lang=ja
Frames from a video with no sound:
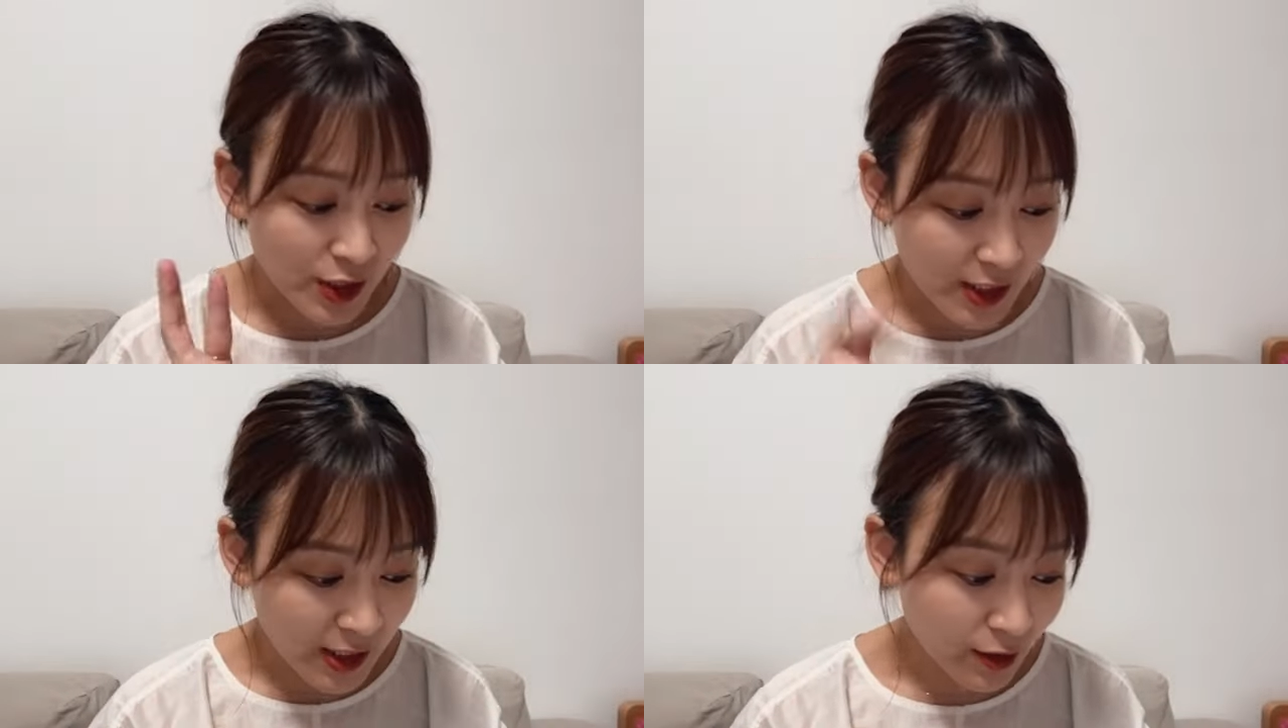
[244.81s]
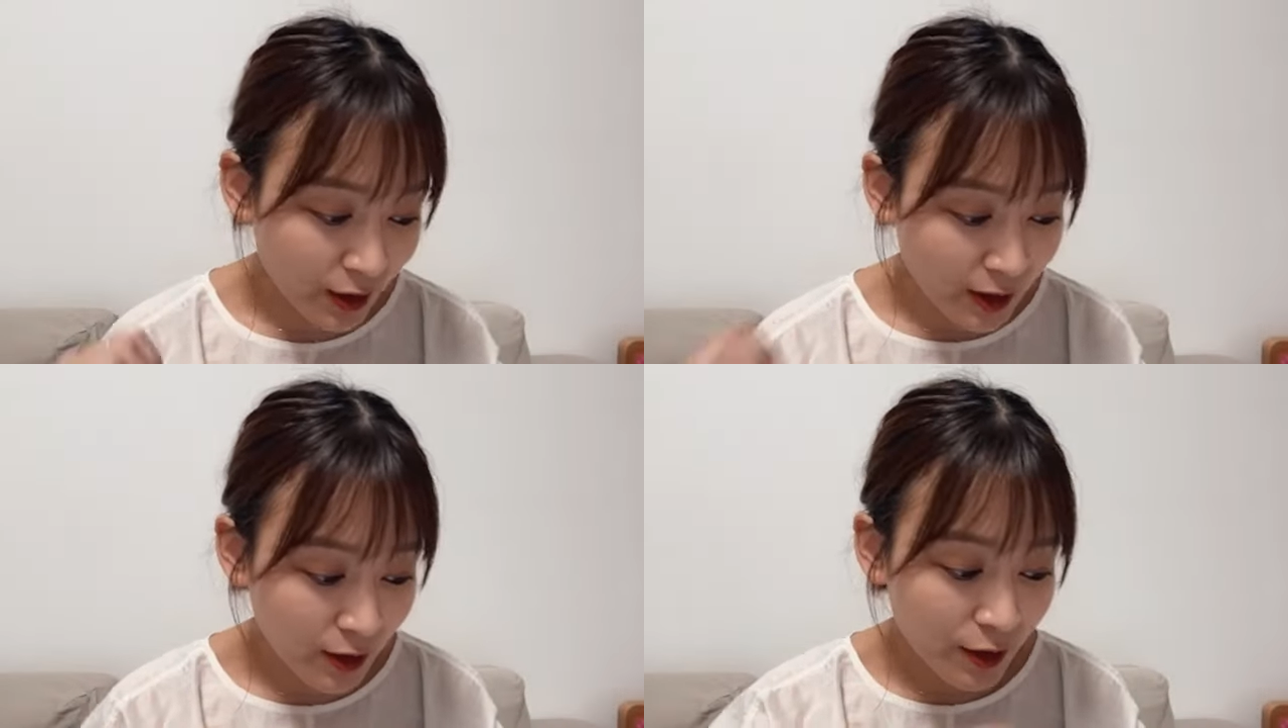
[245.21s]
写真撮
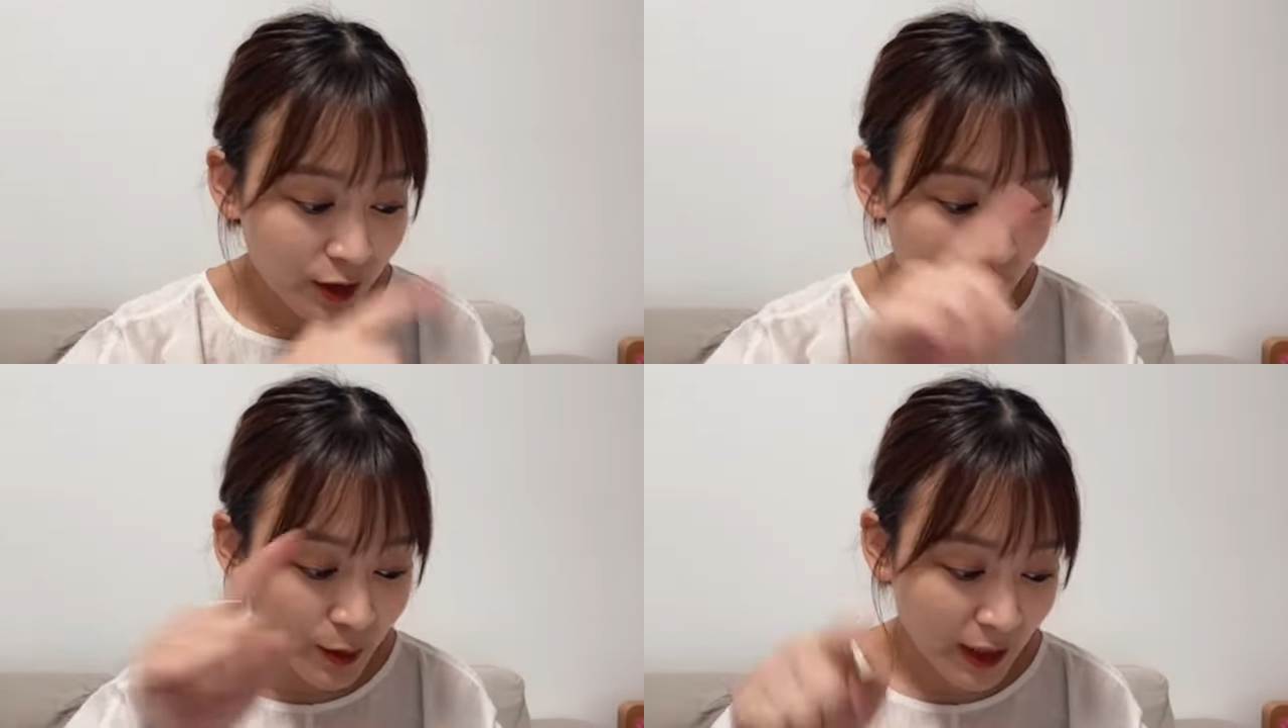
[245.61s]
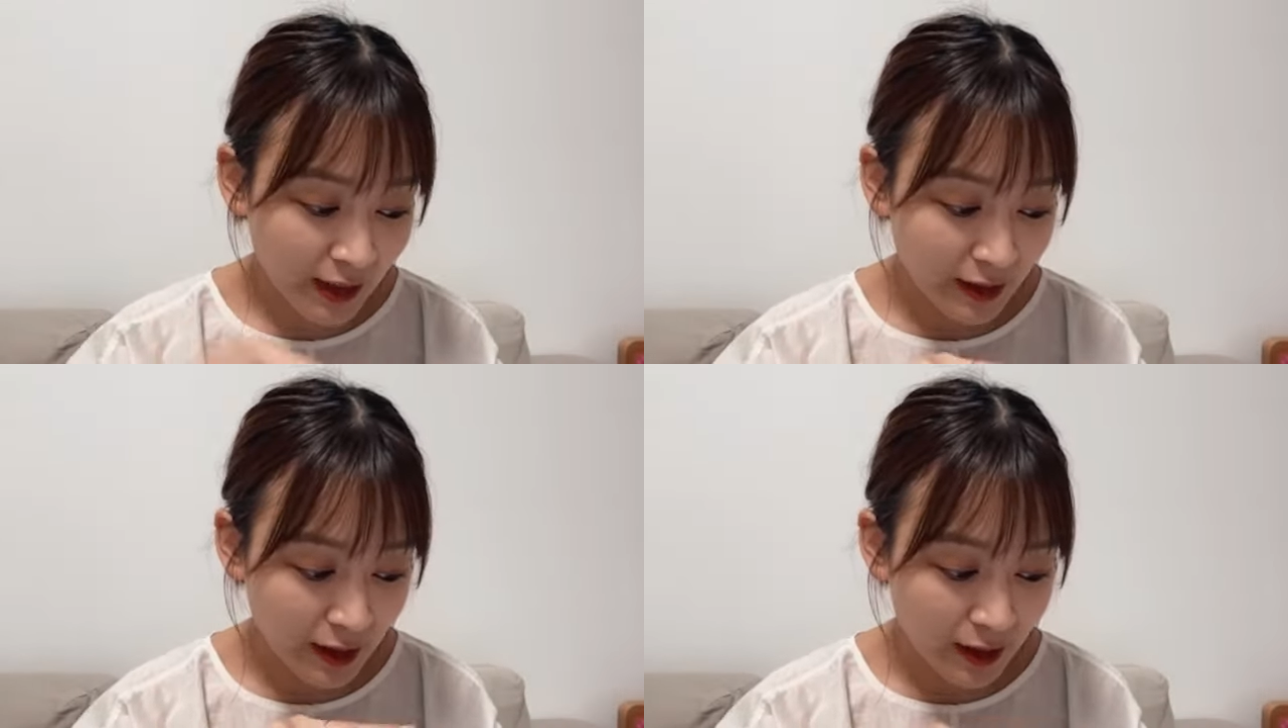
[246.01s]
れるよっていう部だっ
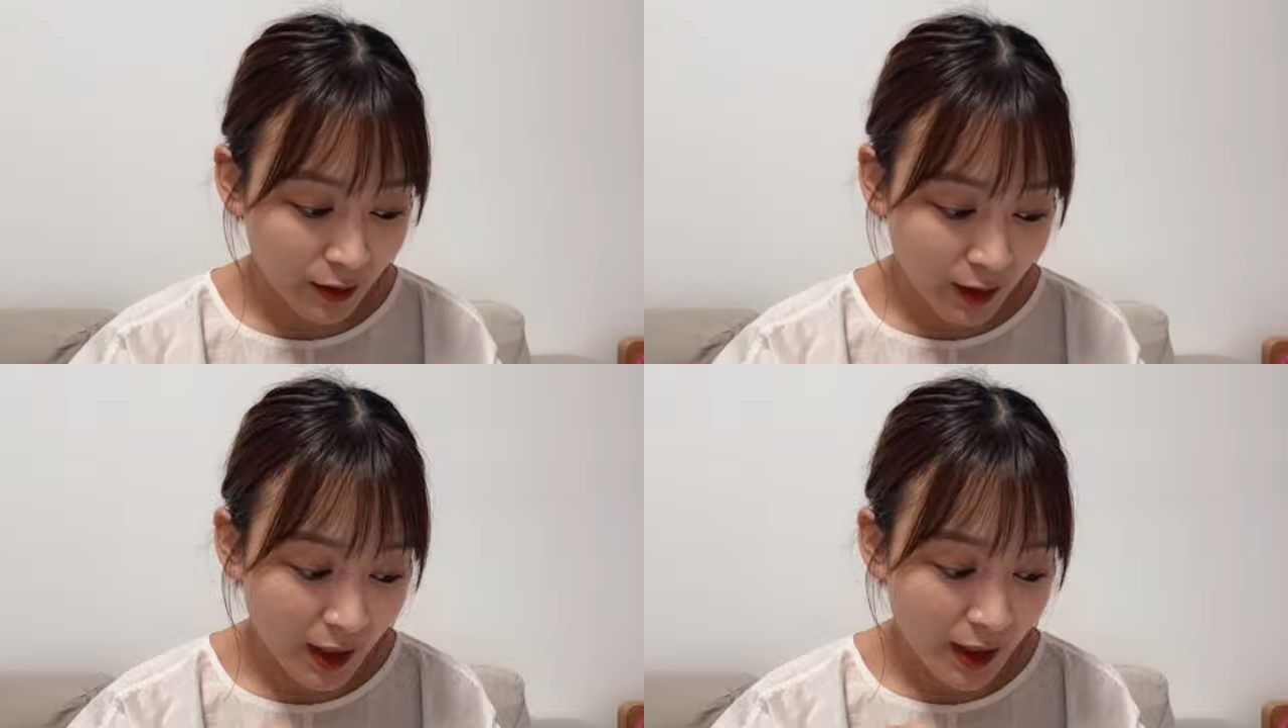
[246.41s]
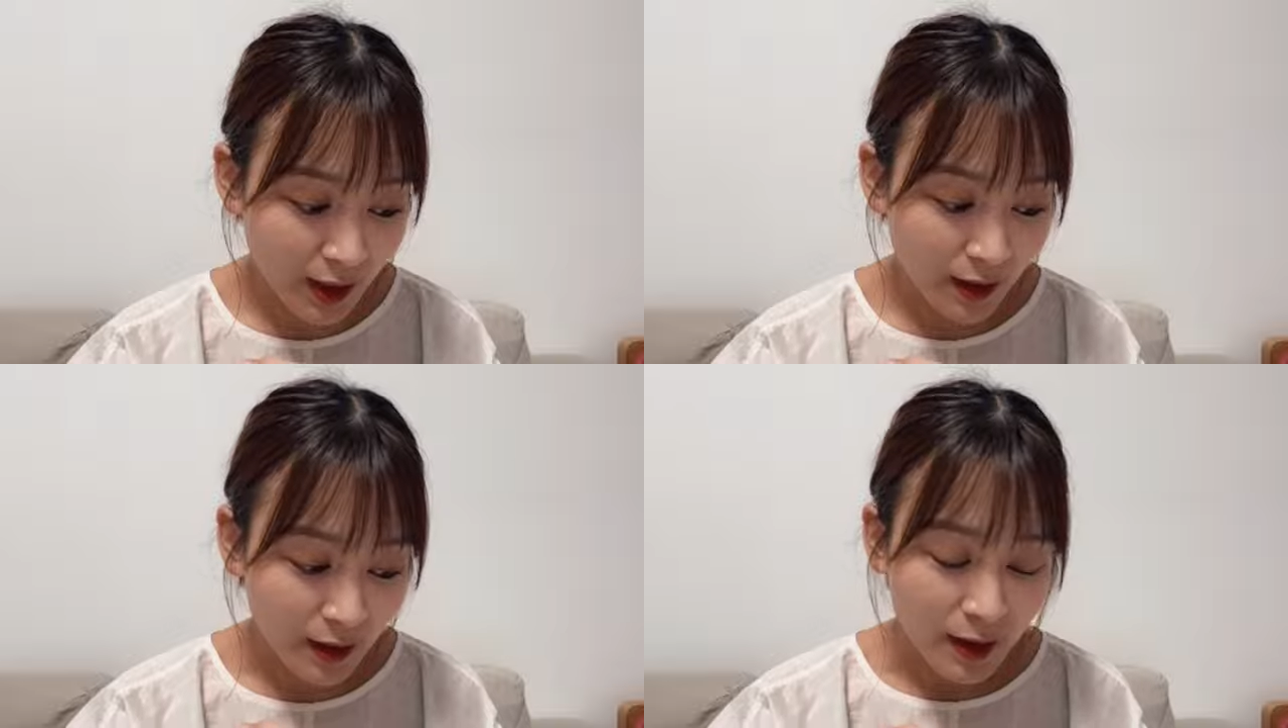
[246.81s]
たりとか